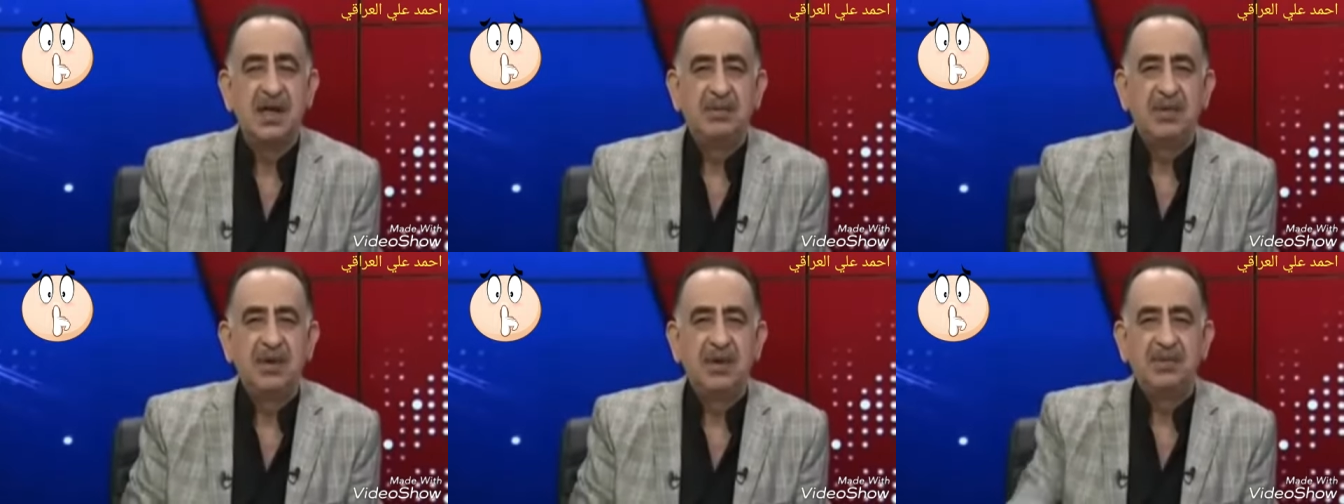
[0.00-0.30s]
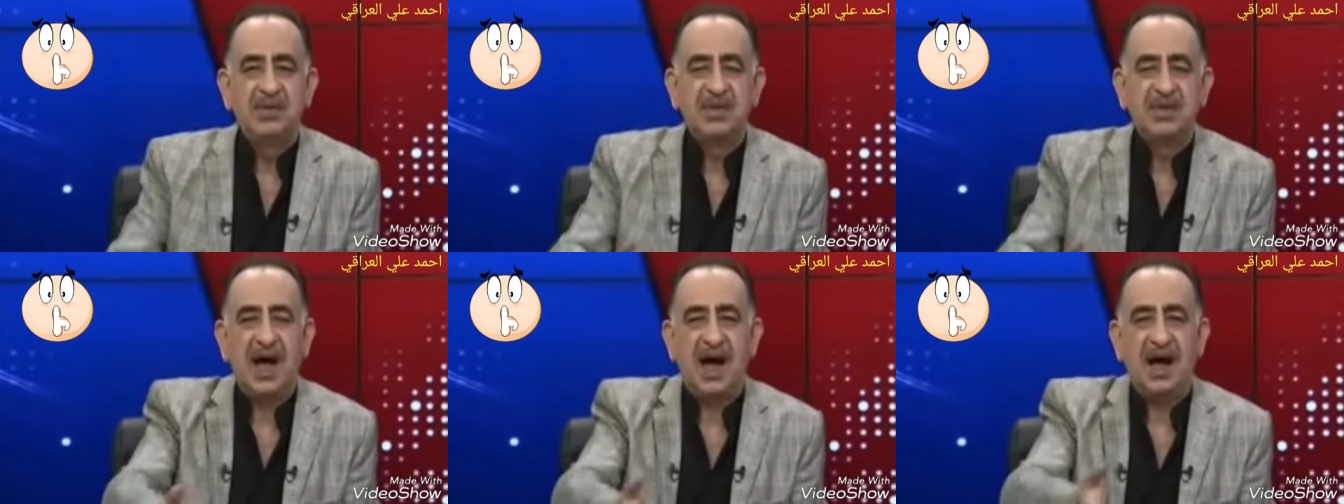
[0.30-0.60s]

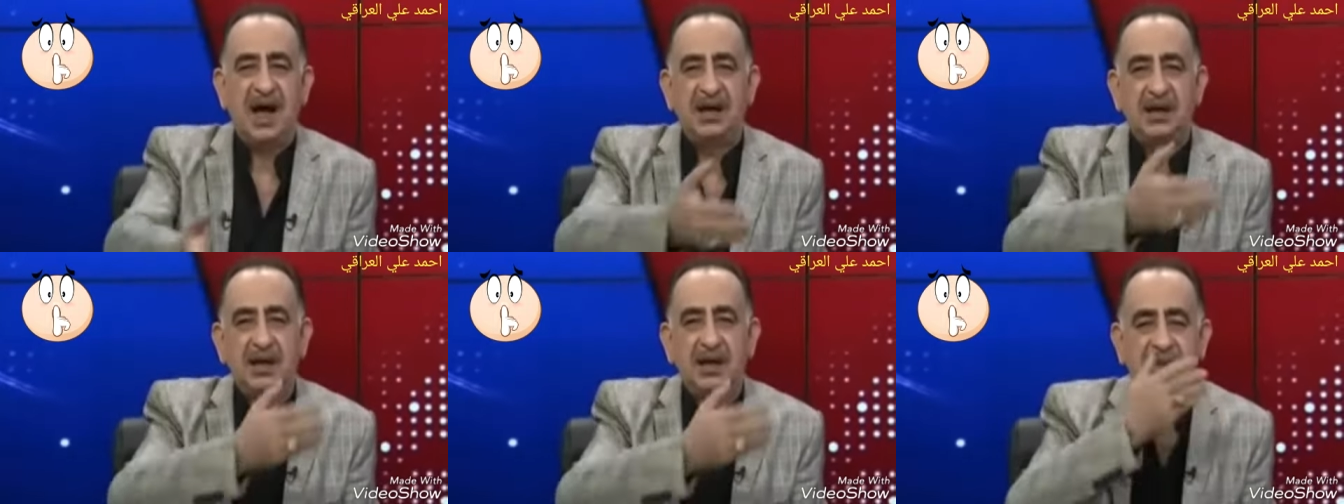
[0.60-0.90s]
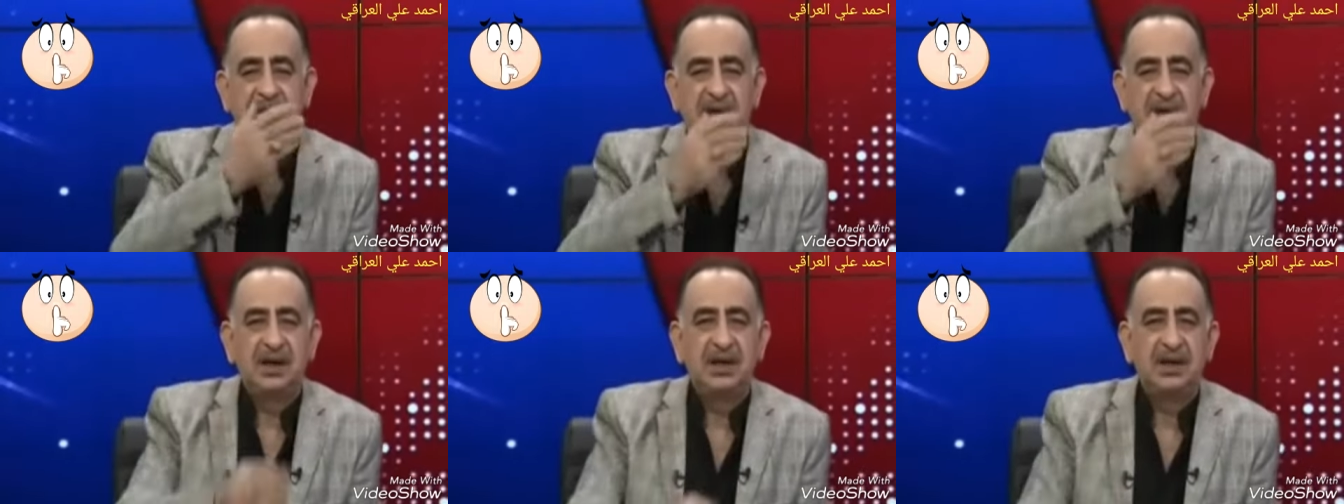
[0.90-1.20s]
بمساعدة
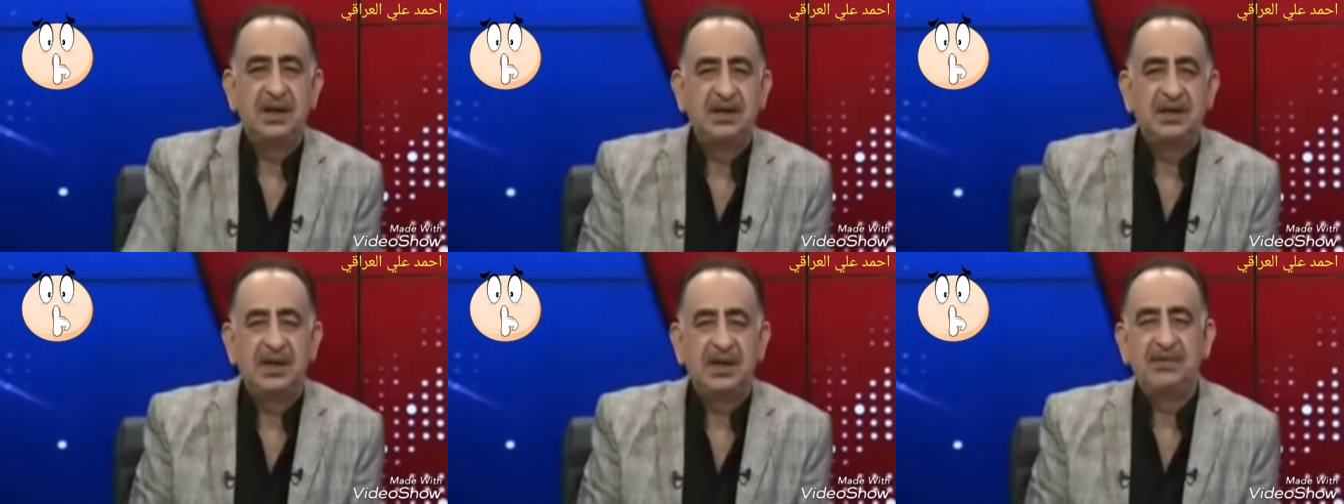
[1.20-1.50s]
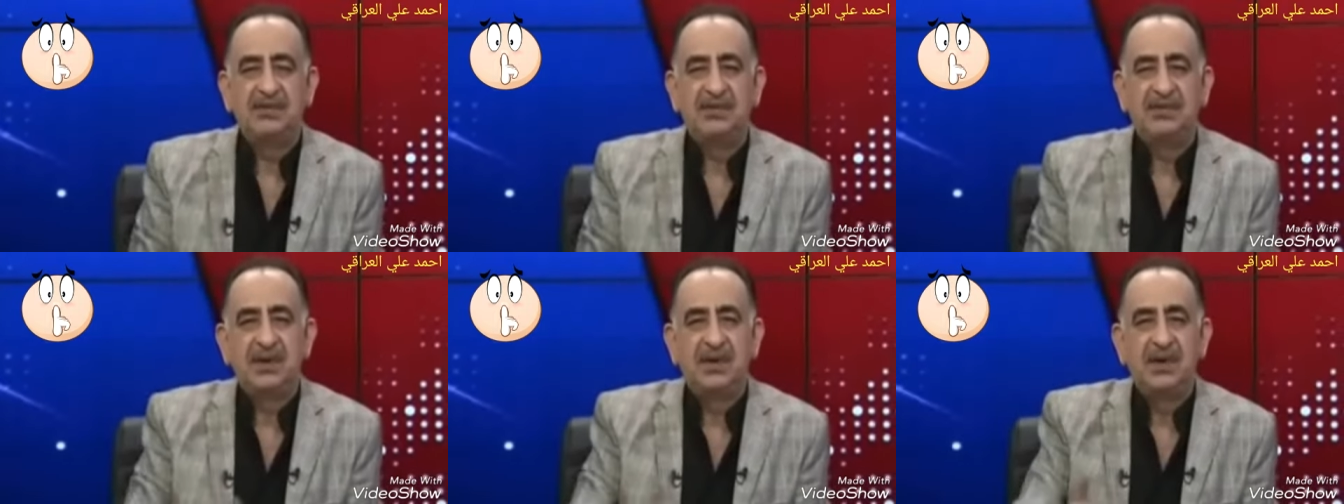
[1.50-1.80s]
أثيل
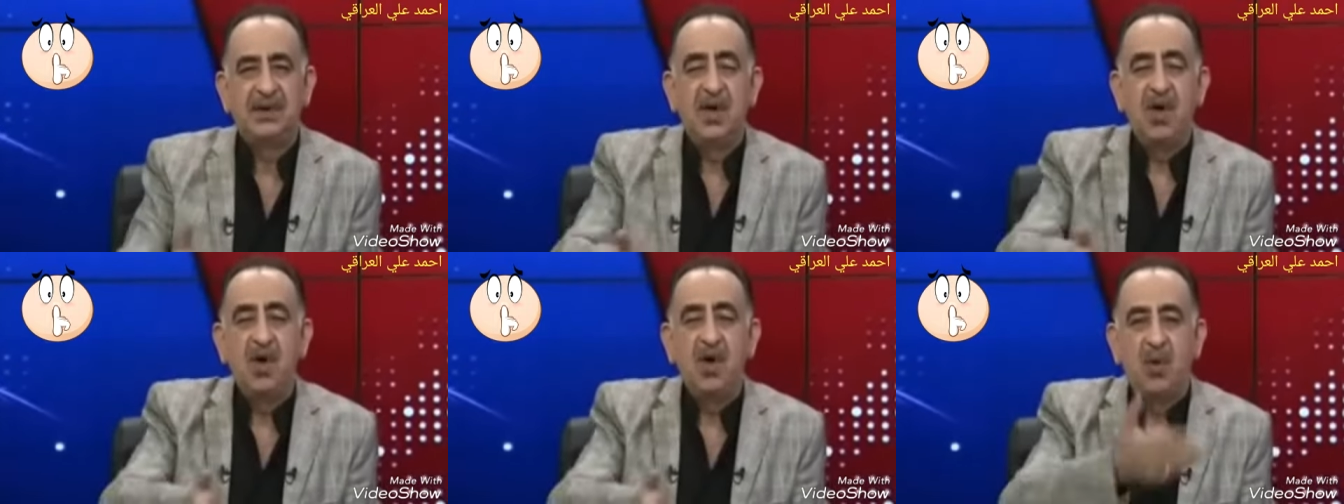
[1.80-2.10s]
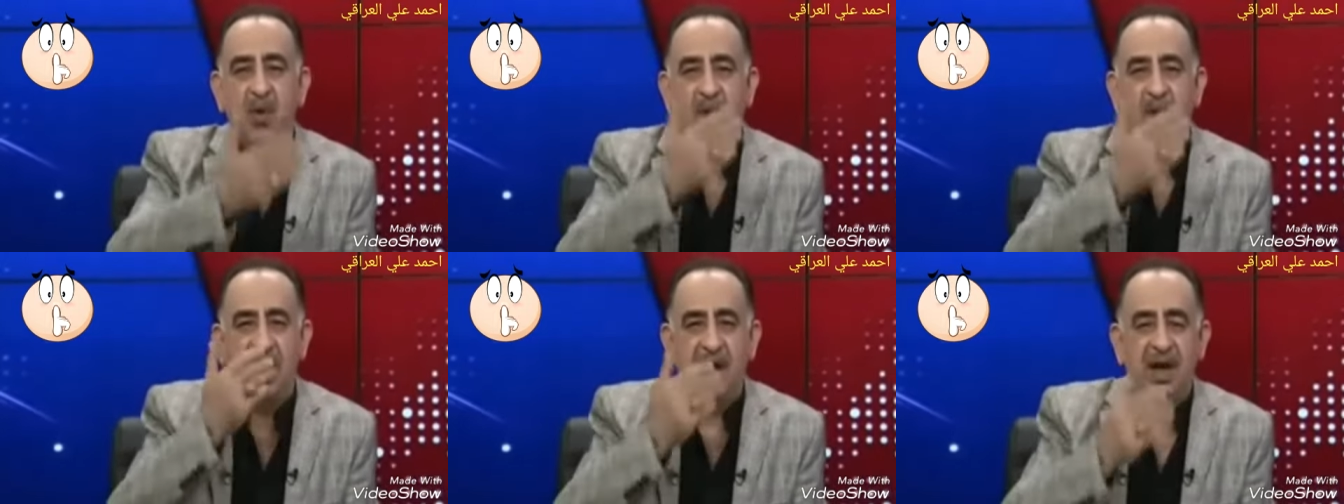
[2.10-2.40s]
النجيفي
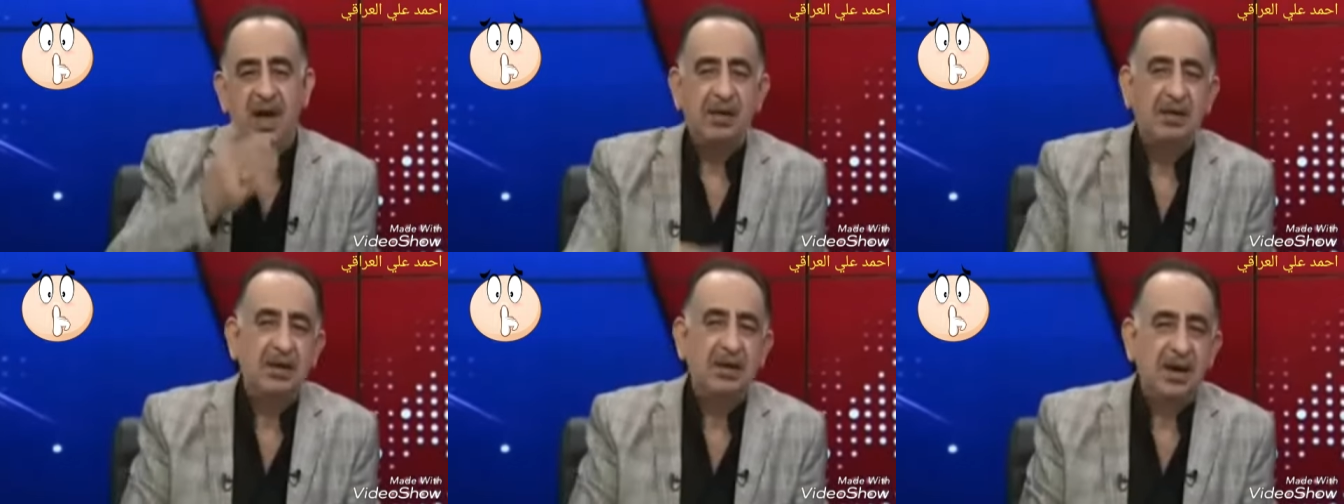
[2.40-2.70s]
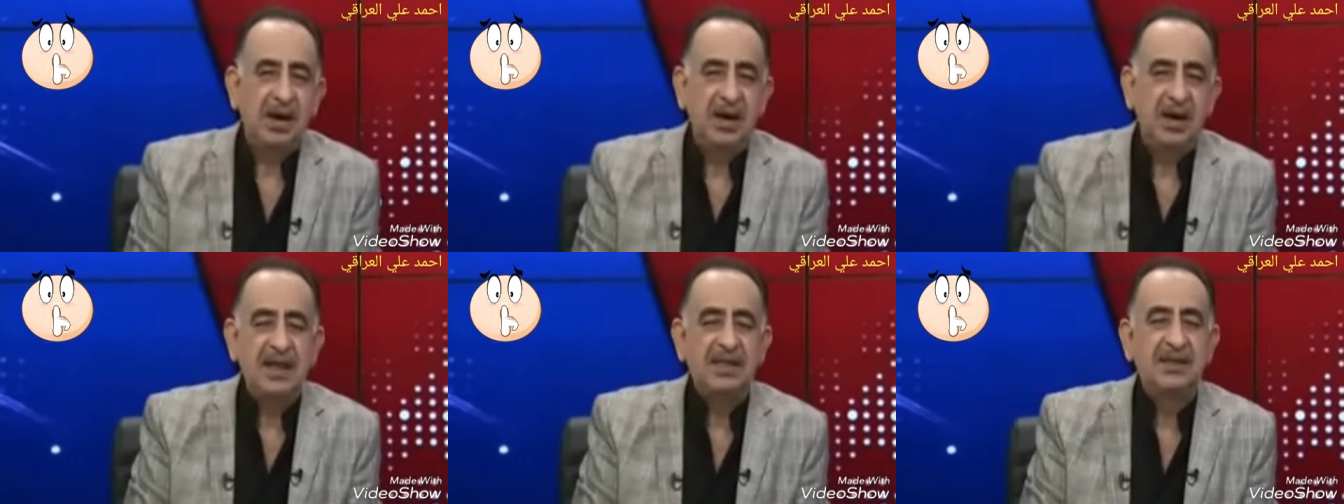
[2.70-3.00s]

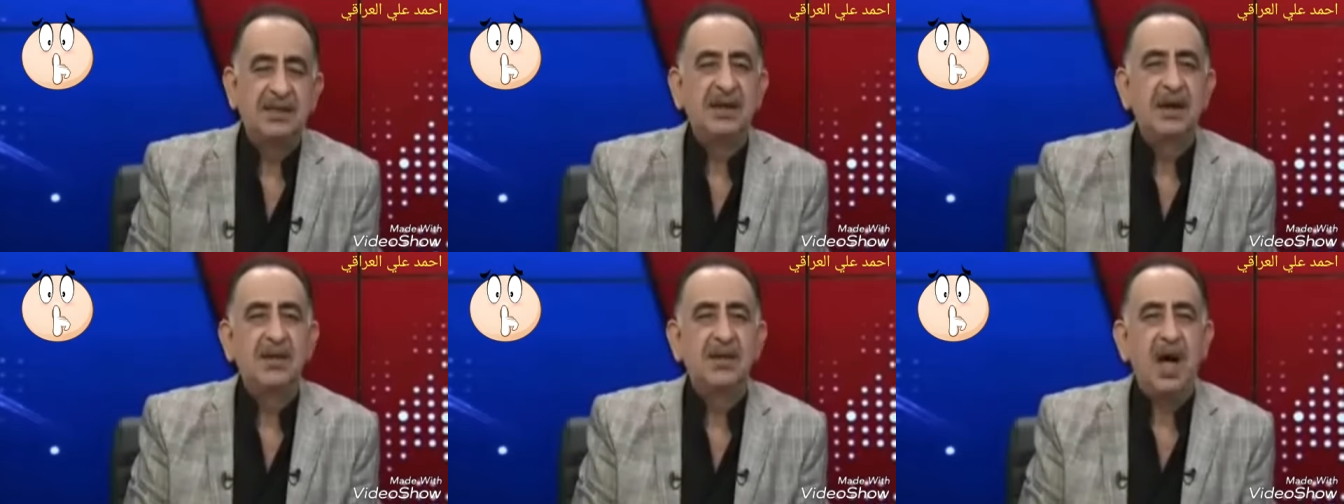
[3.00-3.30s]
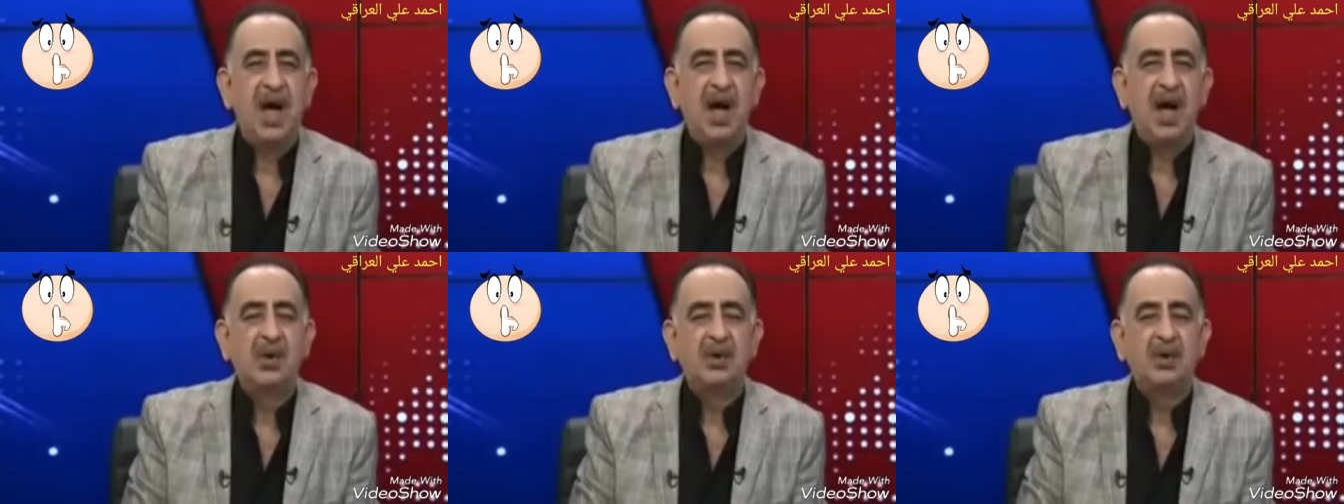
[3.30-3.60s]
والذين
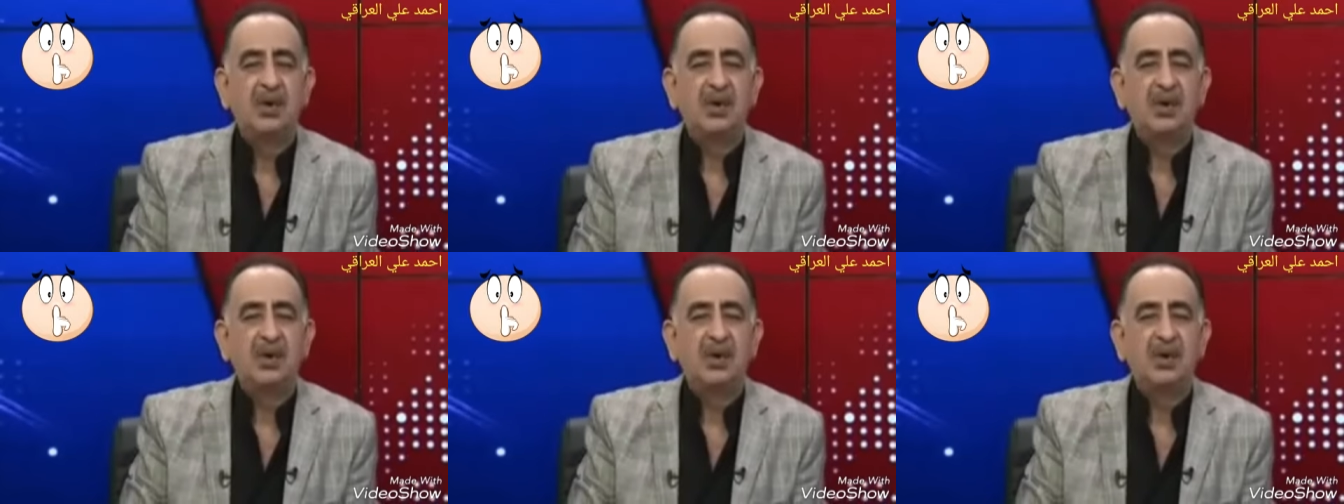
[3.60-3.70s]
معه